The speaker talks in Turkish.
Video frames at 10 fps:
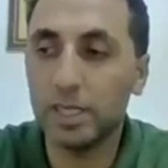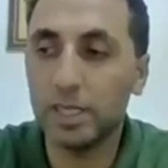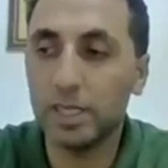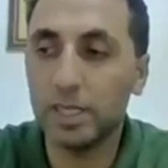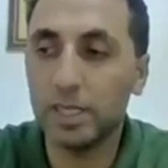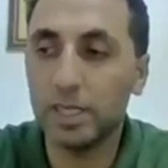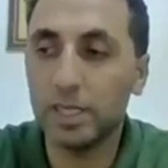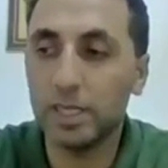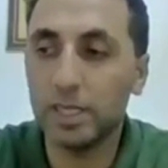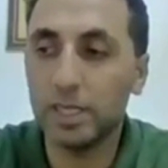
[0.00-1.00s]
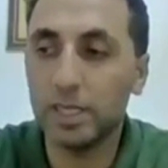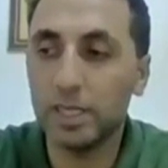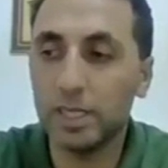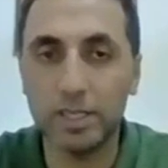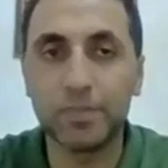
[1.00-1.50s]
Bilmenizde
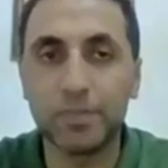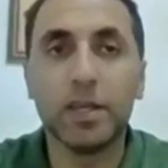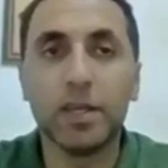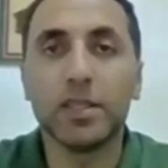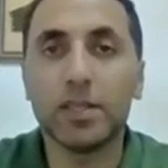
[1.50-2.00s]
bayağı fayda var.